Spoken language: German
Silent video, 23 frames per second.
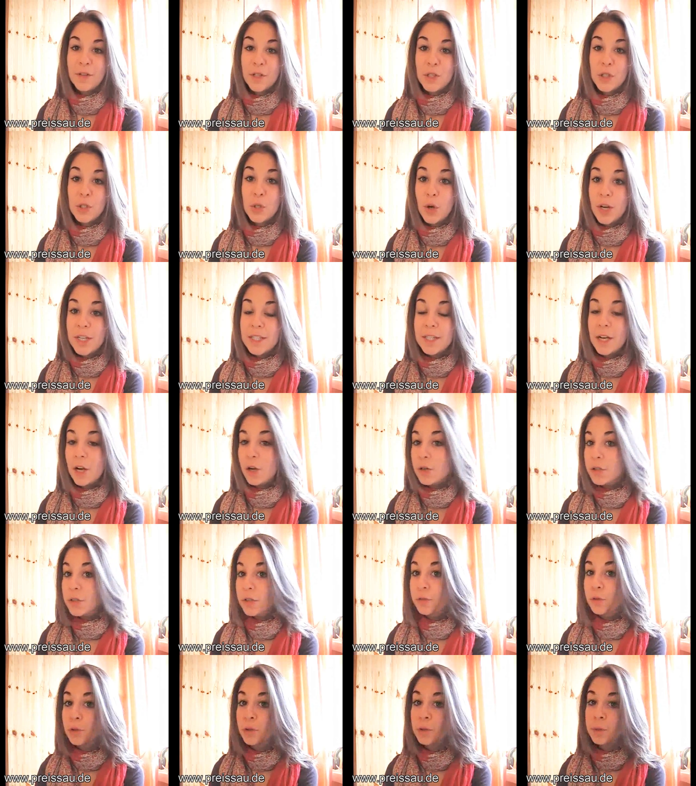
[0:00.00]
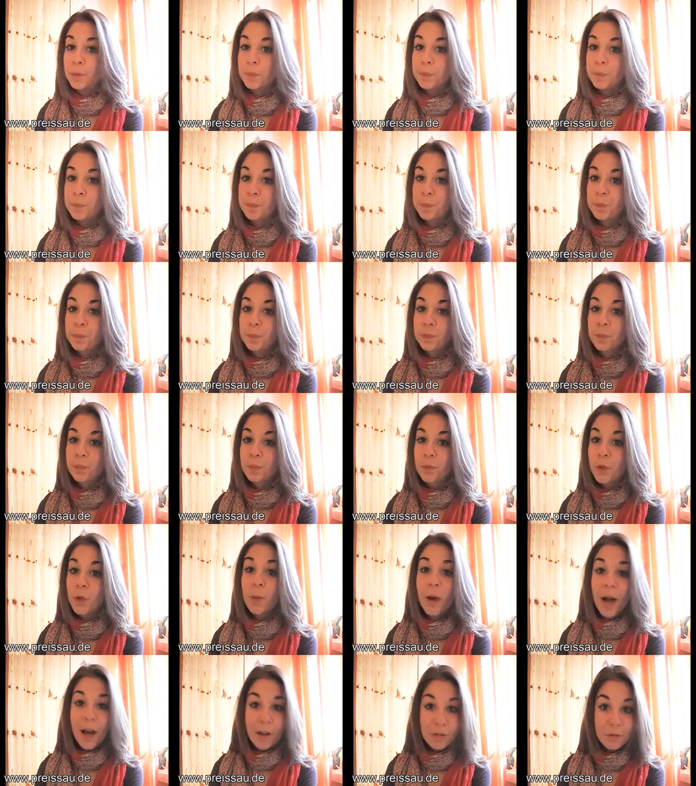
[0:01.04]
hat etwas Neues herausgefunden.
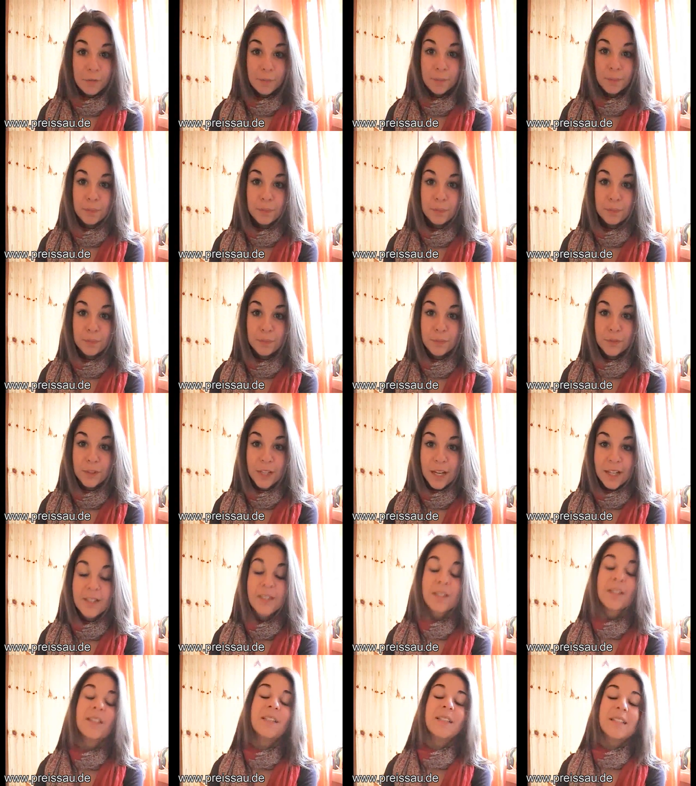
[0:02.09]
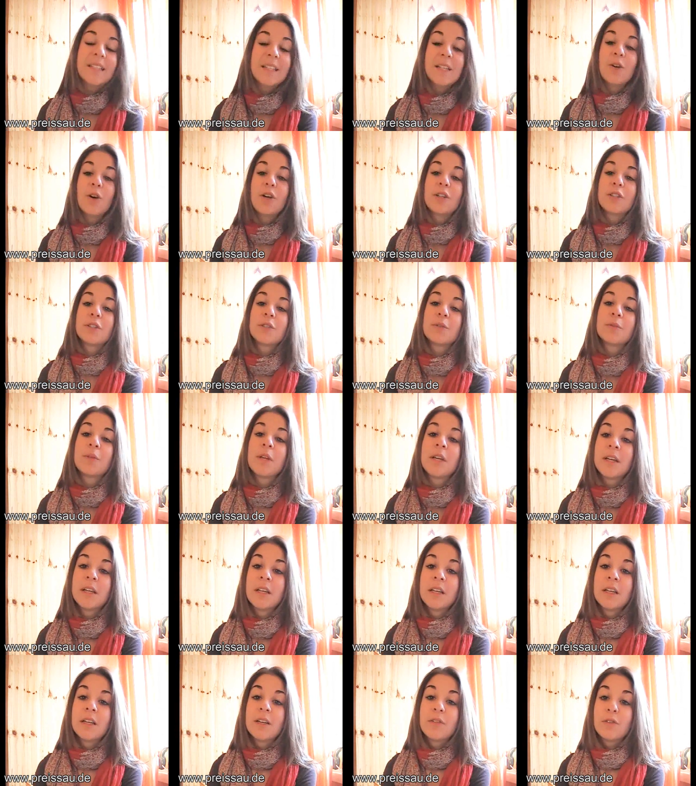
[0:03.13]
Über Affen. Das sind die Leute,
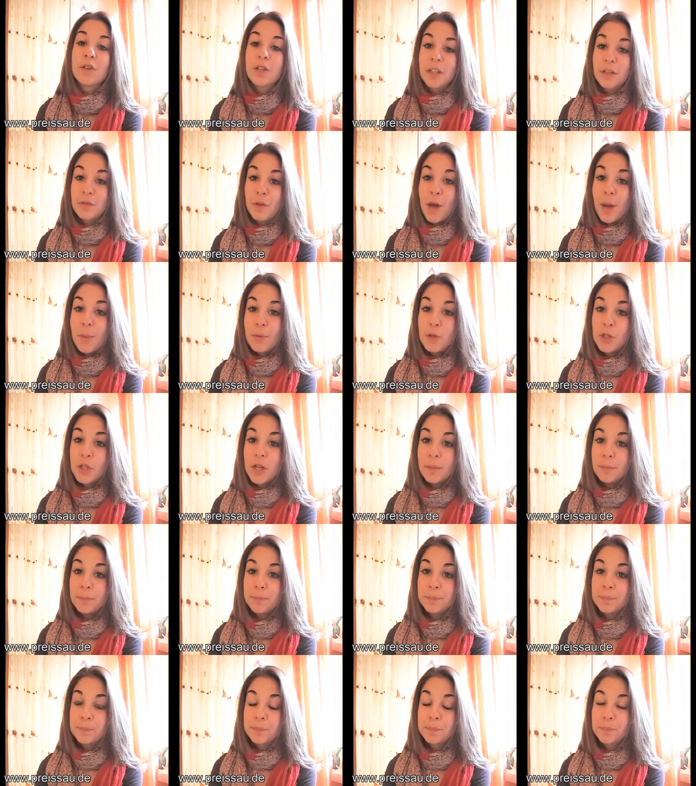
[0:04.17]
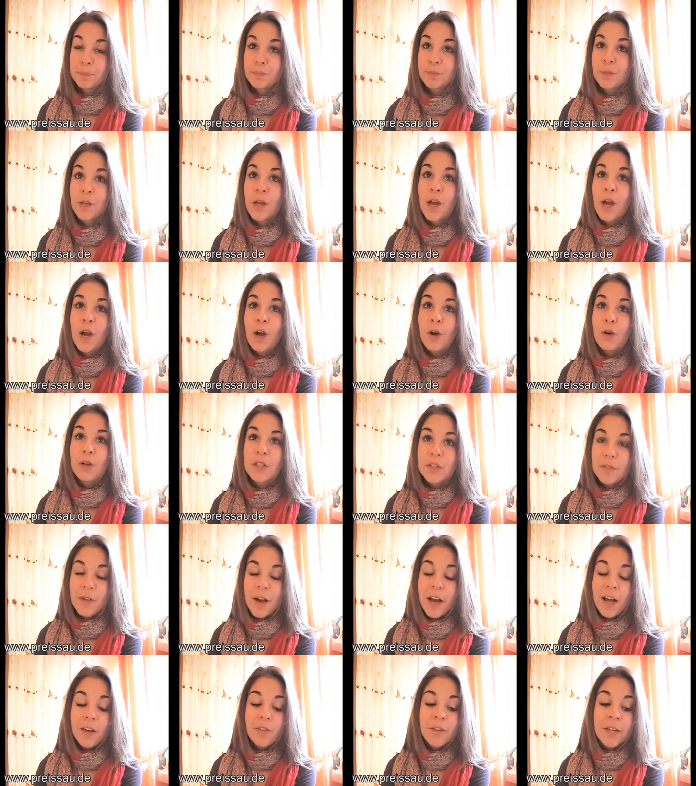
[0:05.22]
von denen wir abstammen.
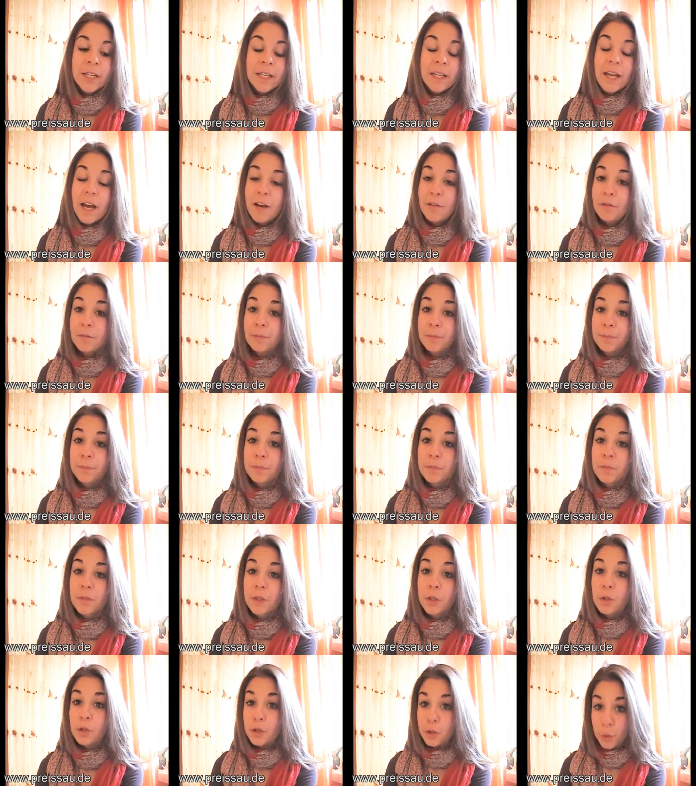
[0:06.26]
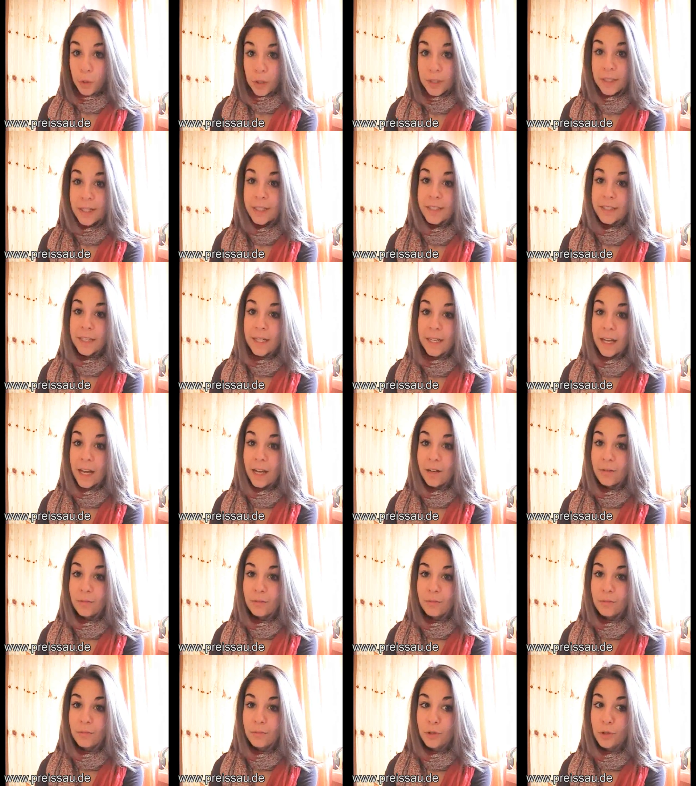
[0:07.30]
Und zwar wenden Affen
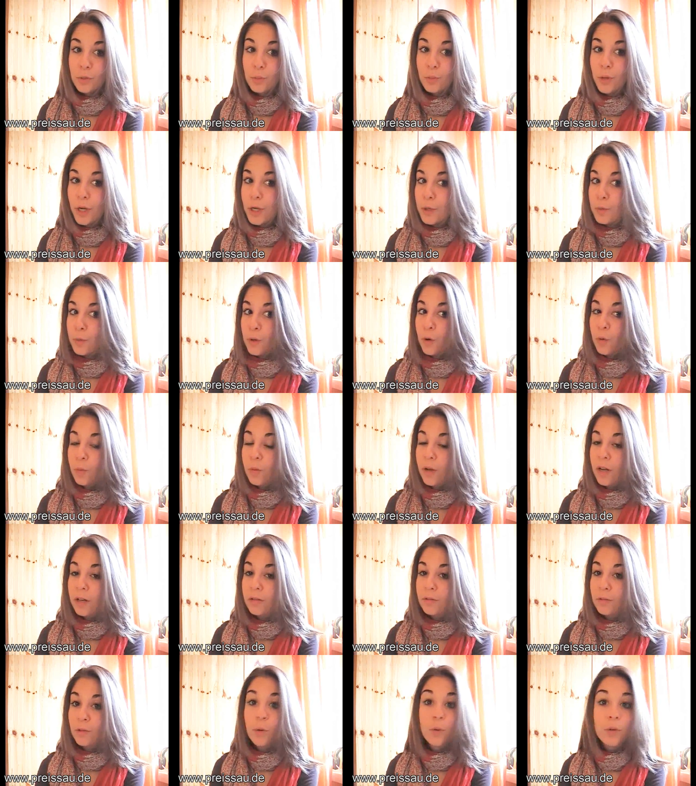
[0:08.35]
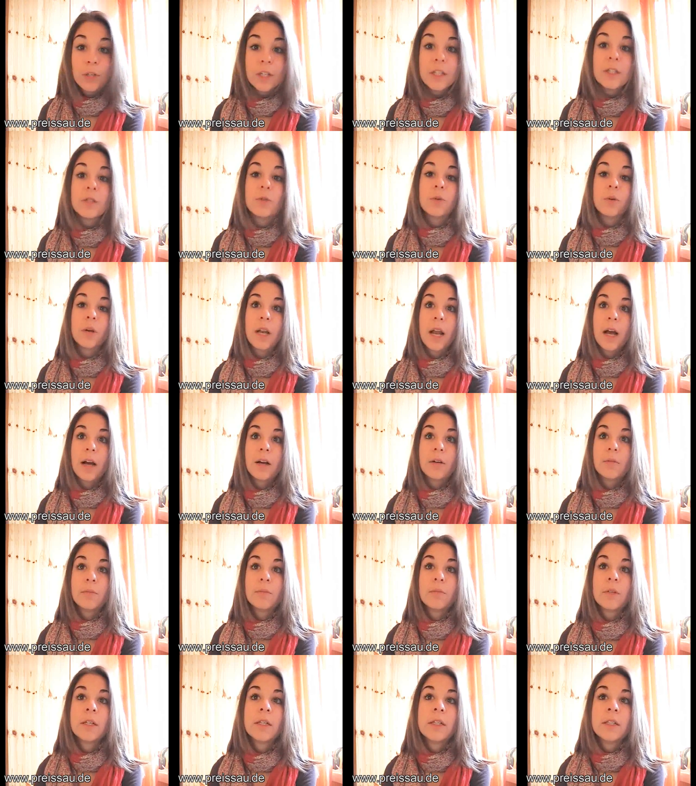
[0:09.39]
Kulturtechniken an, zum Beispiel um an Honig zu
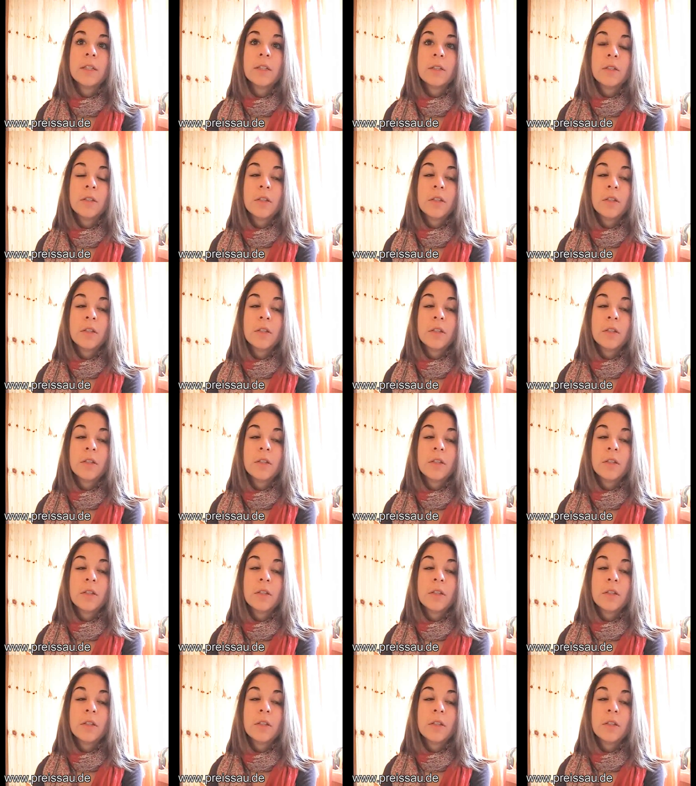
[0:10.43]
gelangen.